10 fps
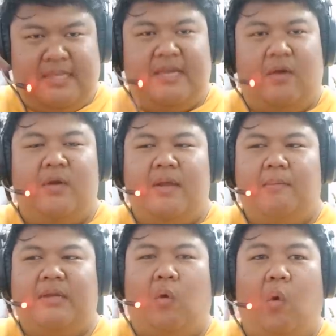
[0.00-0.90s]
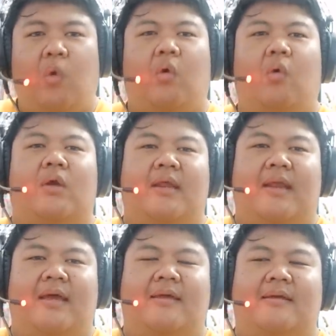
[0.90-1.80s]
สี่คนเนี้ยมันโคตรโหดเล
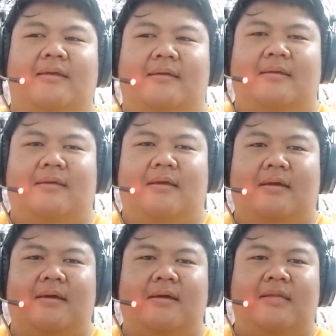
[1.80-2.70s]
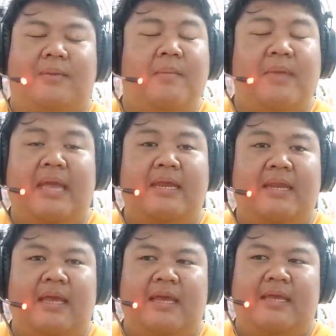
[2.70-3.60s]
ยนะเออแต่ไม่มีไอ้
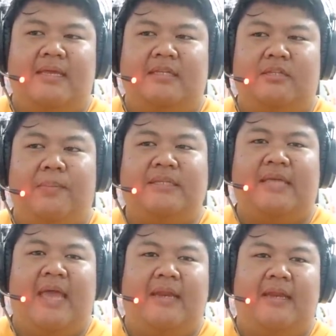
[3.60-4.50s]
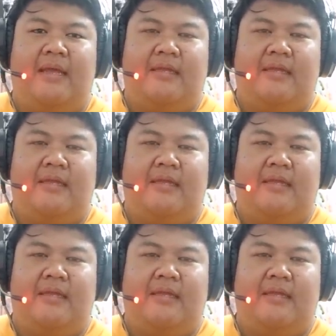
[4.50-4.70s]
นี่นะไอ้ Super Giant